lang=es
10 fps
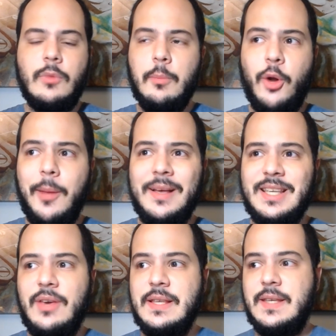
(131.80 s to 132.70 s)
por ahí más
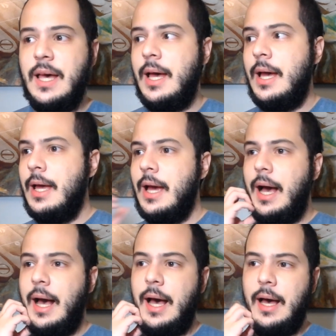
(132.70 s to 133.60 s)
afianzada
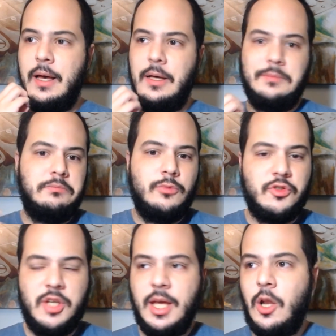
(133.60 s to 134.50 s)
a, no
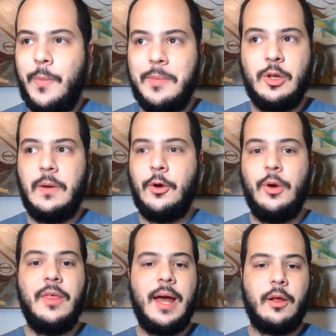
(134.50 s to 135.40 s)
sé, los primeros trabajos
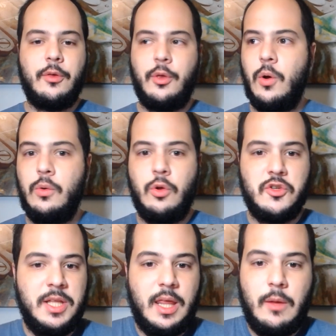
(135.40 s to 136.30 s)
de Dark Throne,
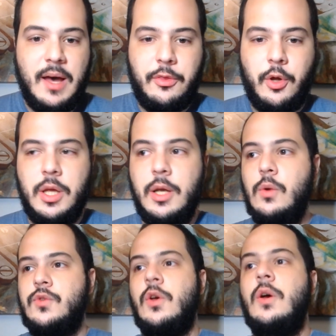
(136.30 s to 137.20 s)
cositas de Bathory
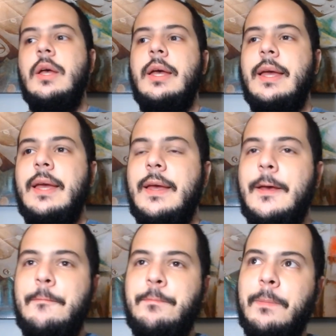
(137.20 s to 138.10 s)
incluso,
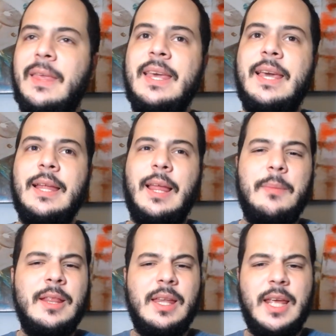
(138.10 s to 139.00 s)
em, y que
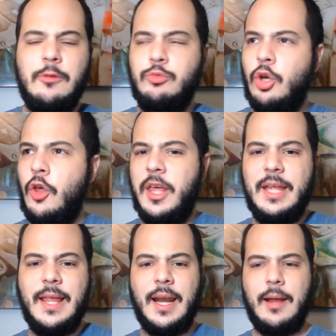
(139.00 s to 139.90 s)
también tenían tonos de
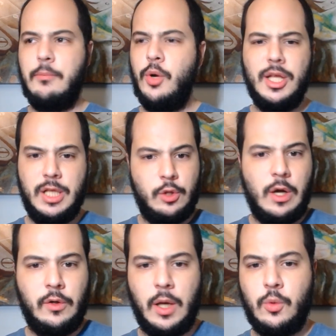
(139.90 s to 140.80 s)
guitarra muy distintos a
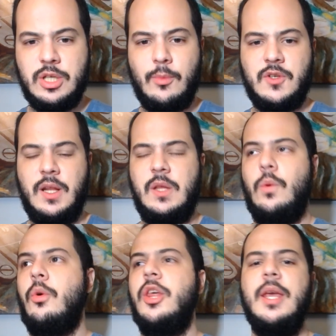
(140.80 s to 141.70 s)
lo que escuchamos en este
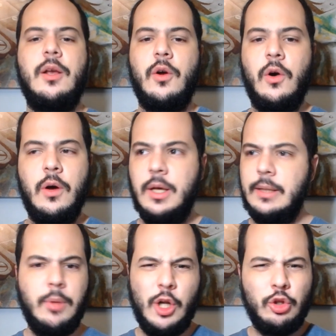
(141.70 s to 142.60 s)
nuevo disco,
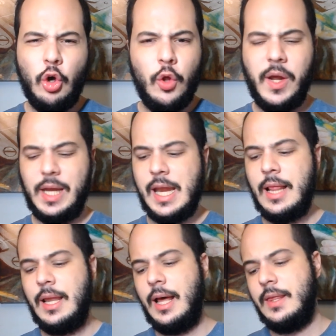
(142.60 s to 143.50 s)
bueno, todo en general
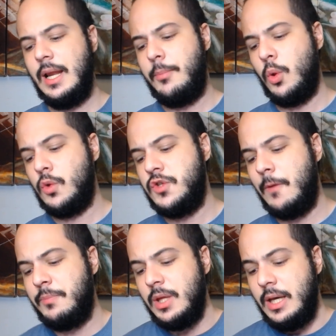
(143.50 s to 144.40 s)
de la, de la
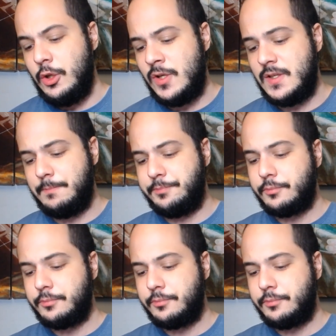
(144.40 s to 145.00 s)
producción. Entonces,